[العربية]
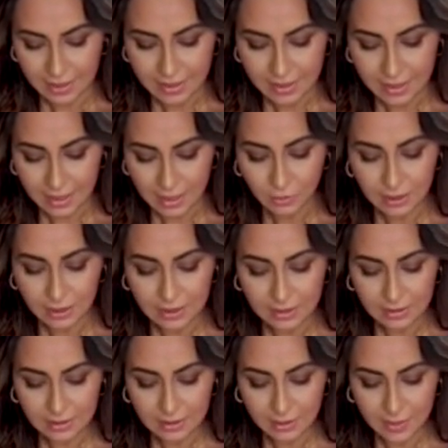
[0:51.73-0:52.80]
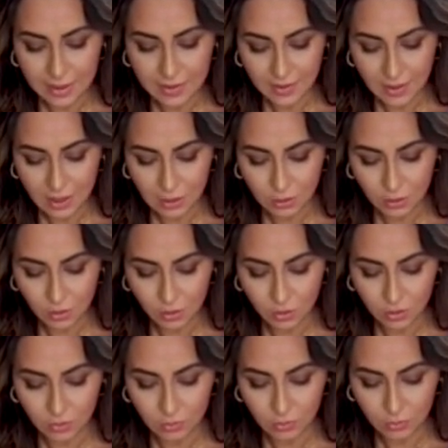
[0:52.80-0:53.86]
كنعاود ناكد بانها
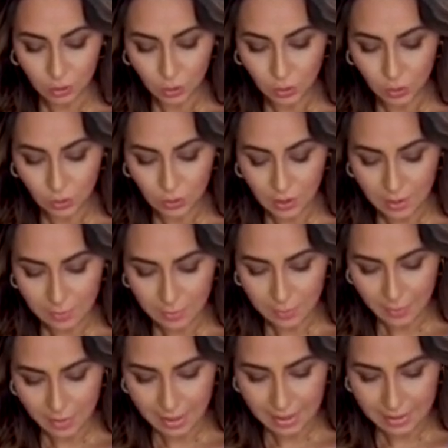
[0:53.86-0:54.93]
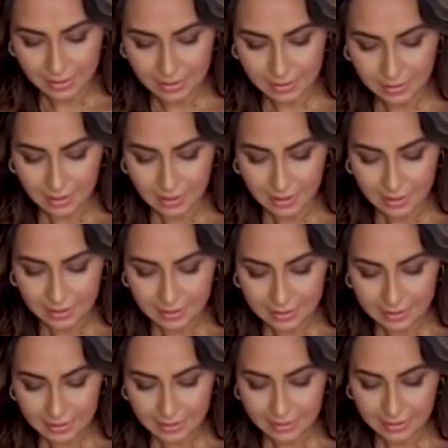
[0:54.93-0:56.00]
تكون مطحونه بمعايير
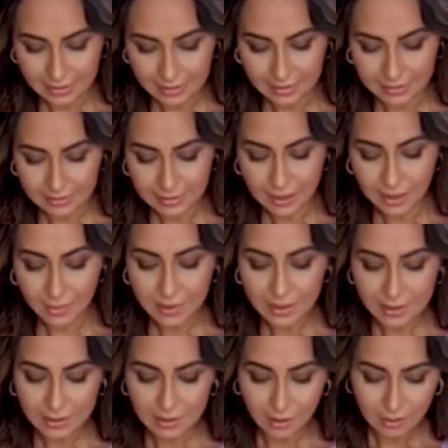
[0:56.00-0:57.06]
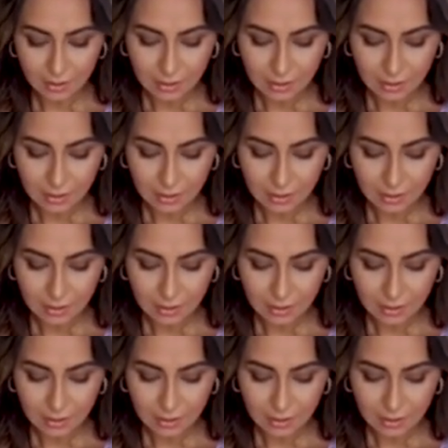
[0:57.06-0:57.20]
اللي كتحترم لينا